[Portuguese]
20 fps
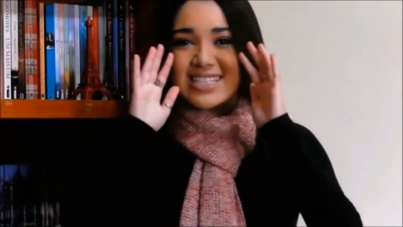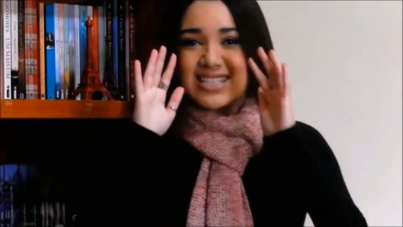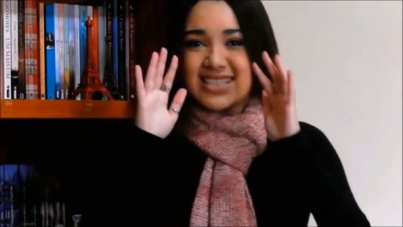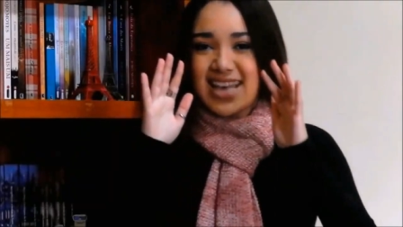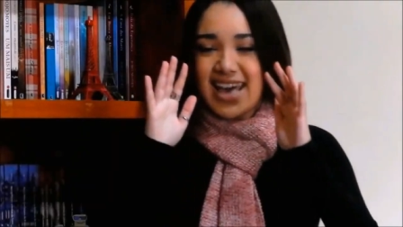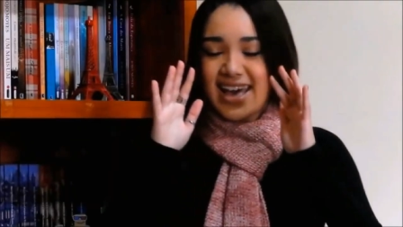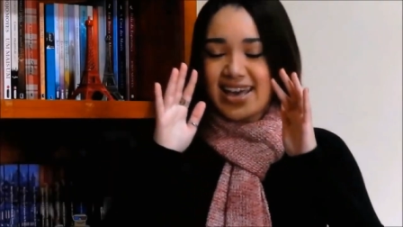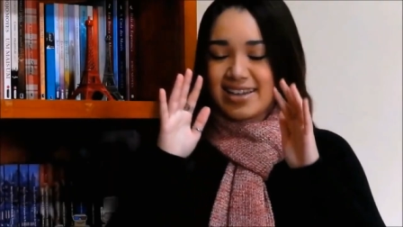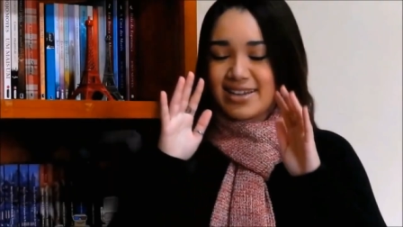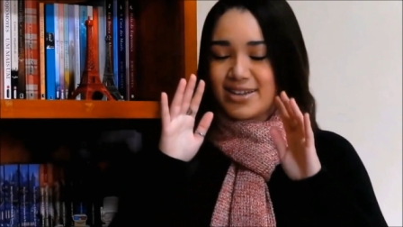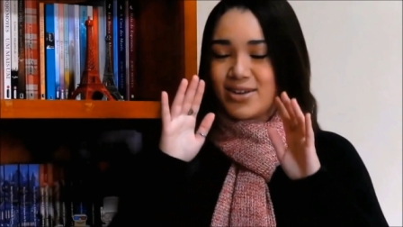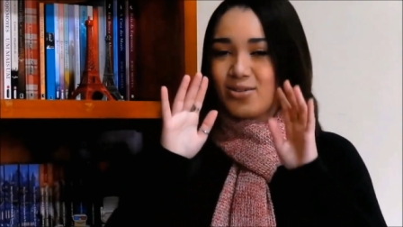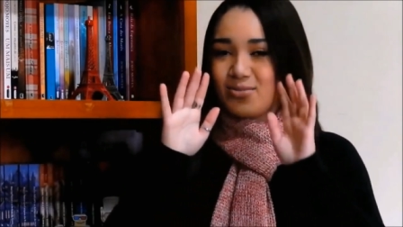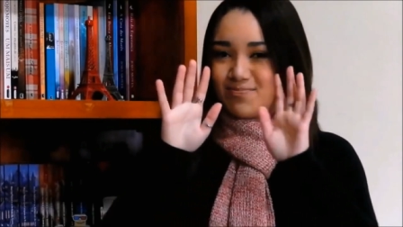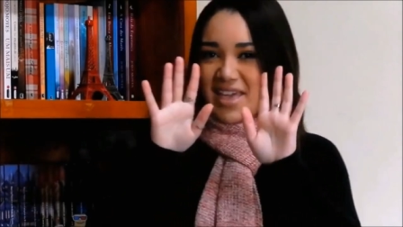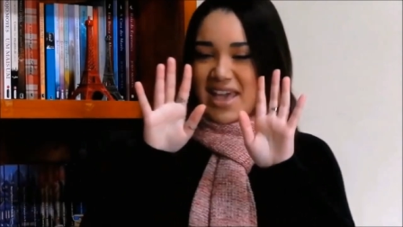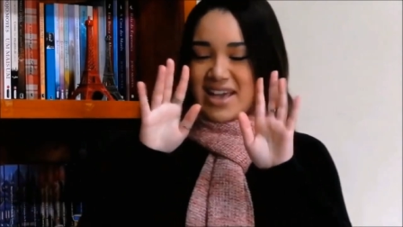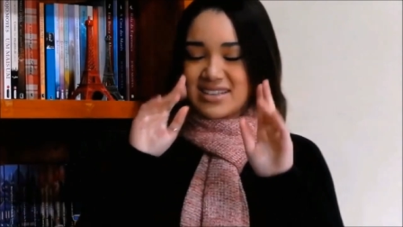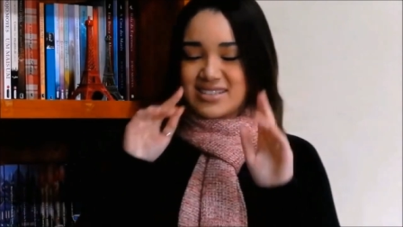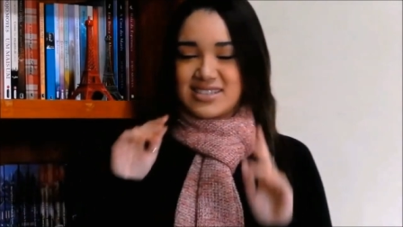série
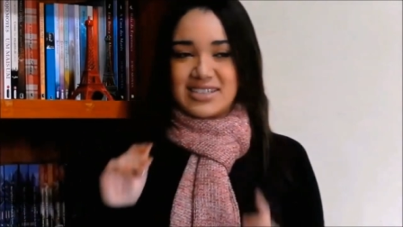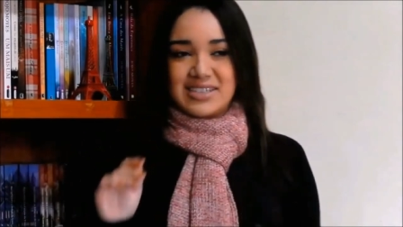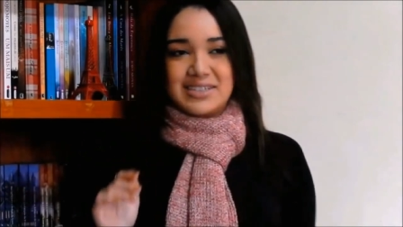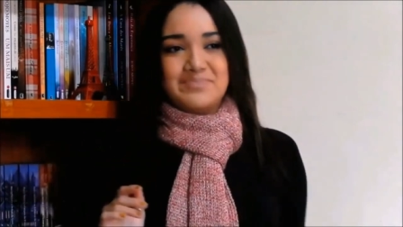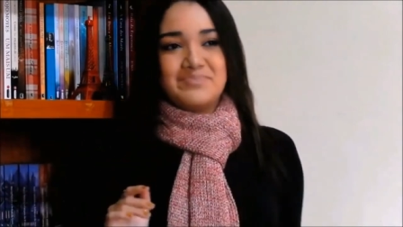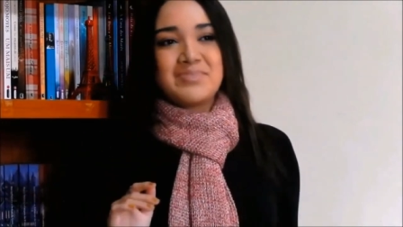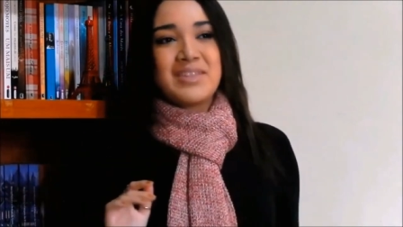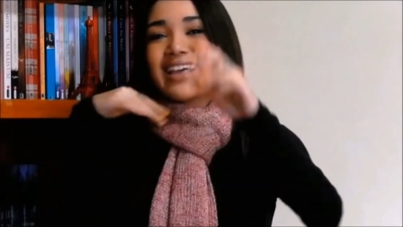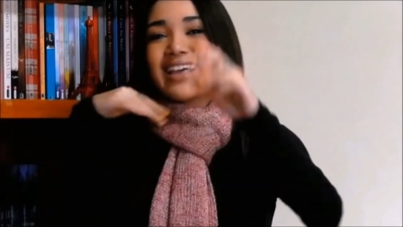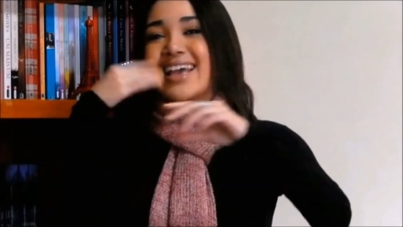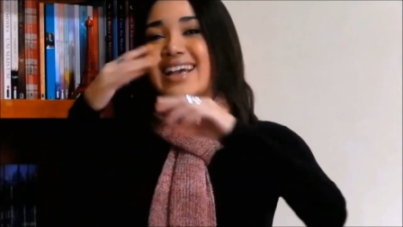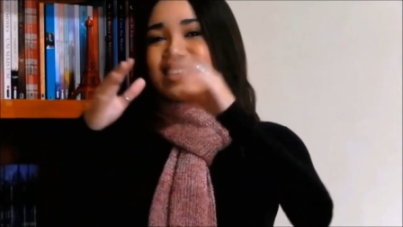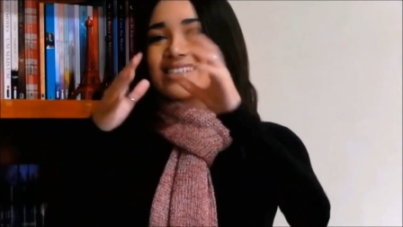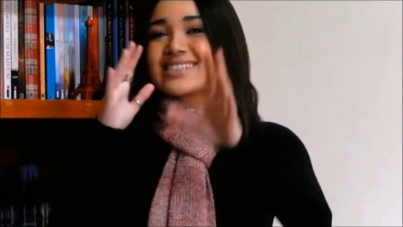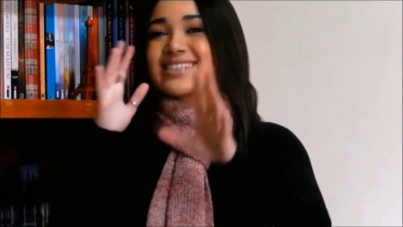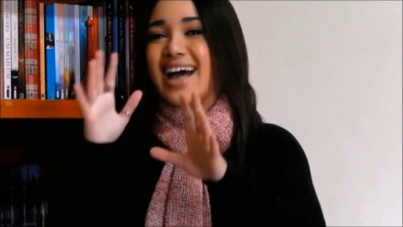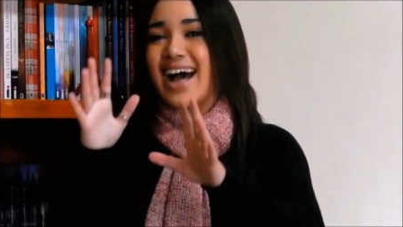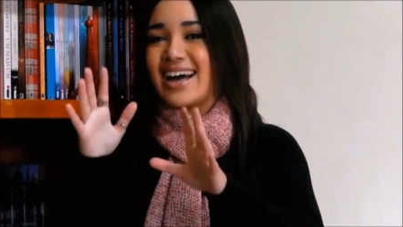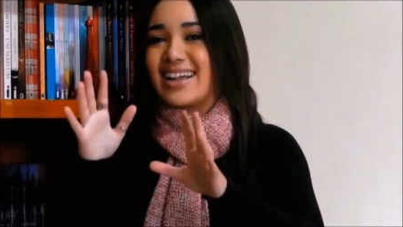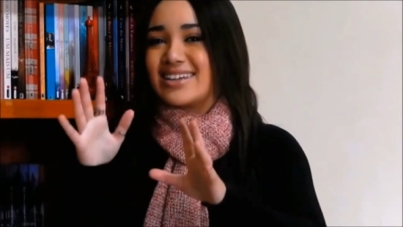é assim. Tem a
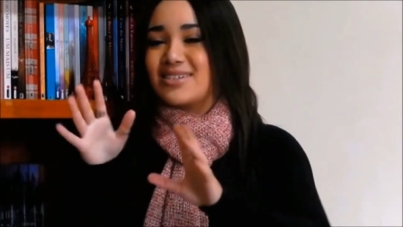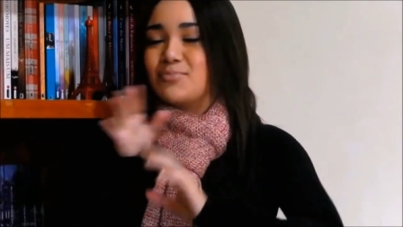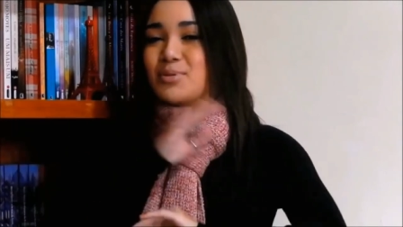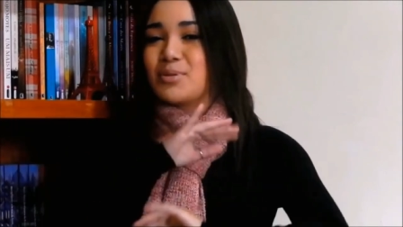Sara.